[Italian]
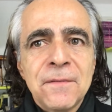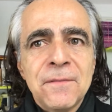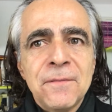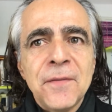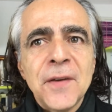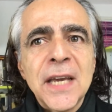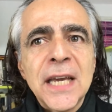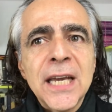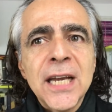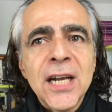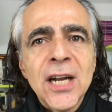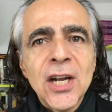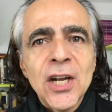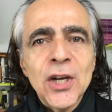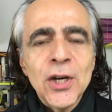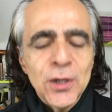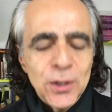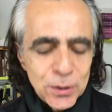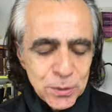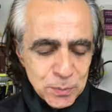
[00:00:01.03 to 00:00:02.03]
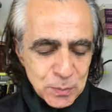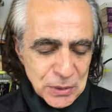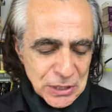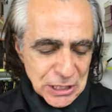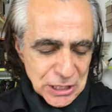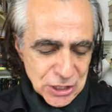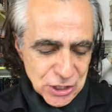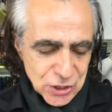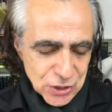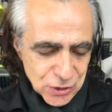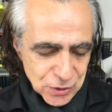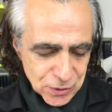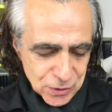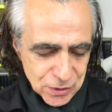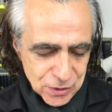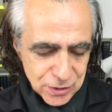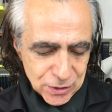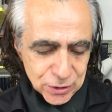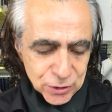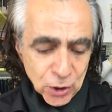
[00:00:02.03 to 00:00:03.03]
Figlio
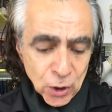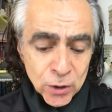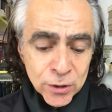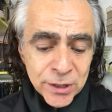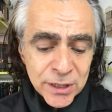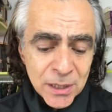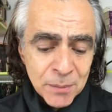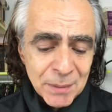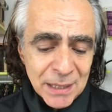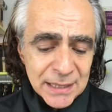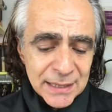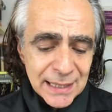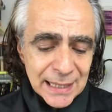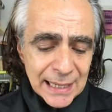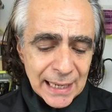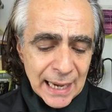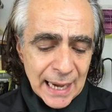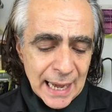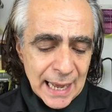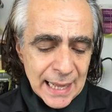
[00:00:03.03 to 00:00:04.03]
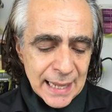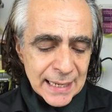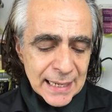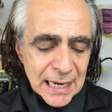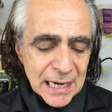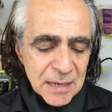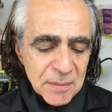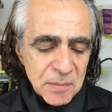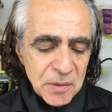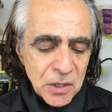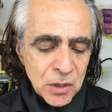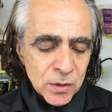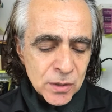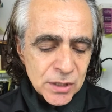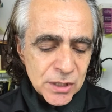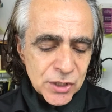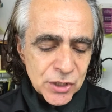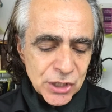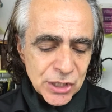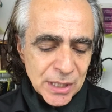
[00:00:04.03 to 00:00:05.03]
mio, non dimenticare il mio
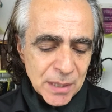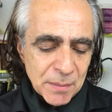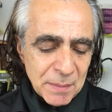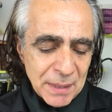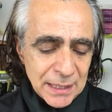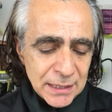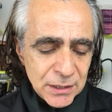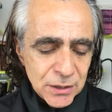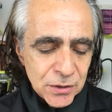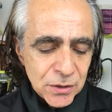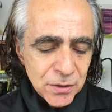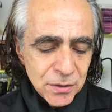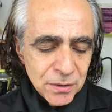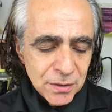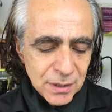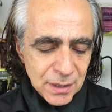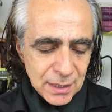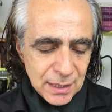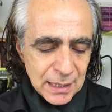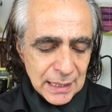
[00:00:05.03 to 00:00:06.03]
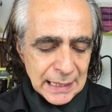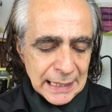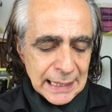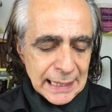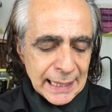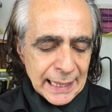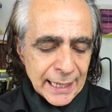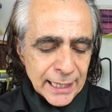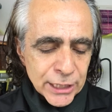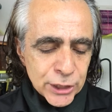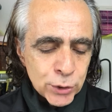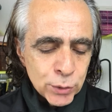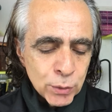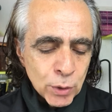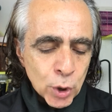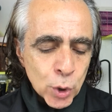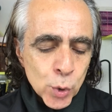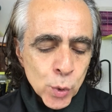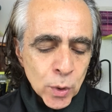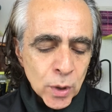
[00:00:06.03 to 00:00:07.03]
insegnamento e il
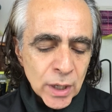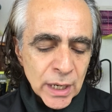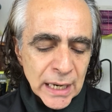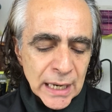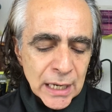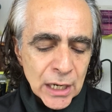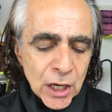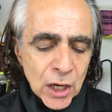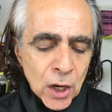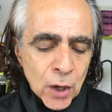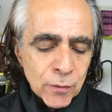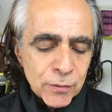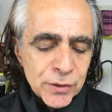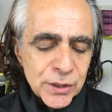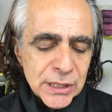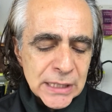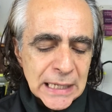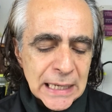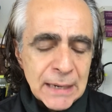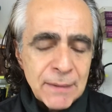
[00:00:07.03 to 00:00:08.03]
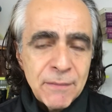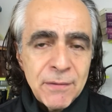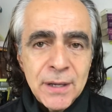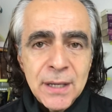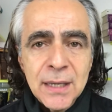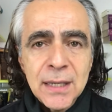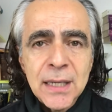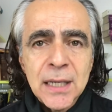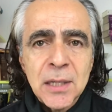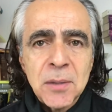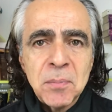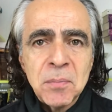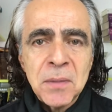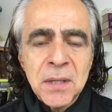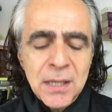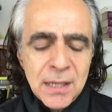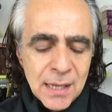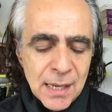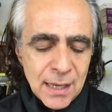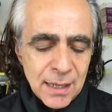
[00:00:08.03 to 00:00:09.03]
tuo cuore osservi i
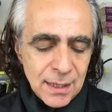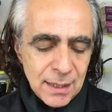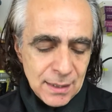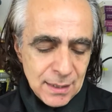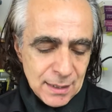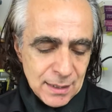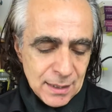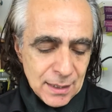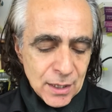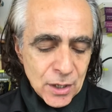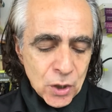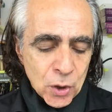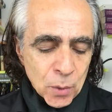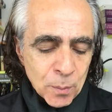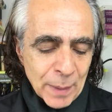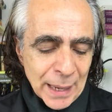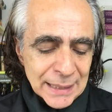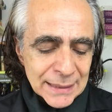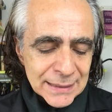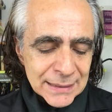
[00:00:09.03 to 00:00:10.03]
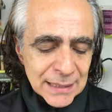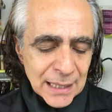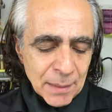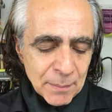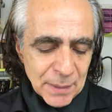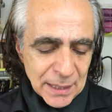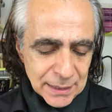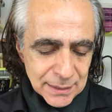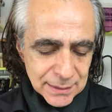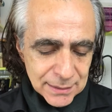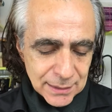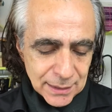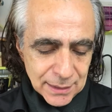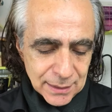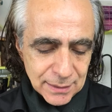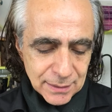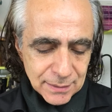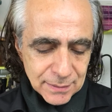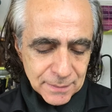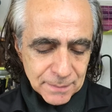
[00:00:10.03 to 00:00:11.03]
miei
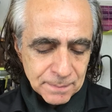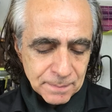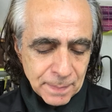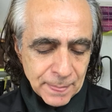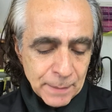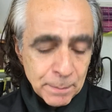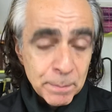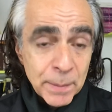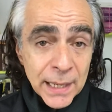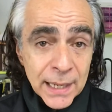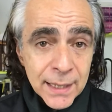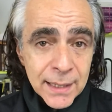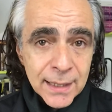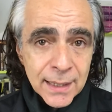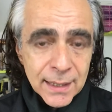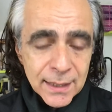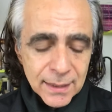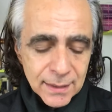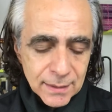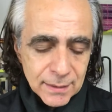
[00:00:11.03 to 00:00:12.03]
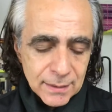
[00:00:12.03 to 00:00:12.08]
comandamenti, perché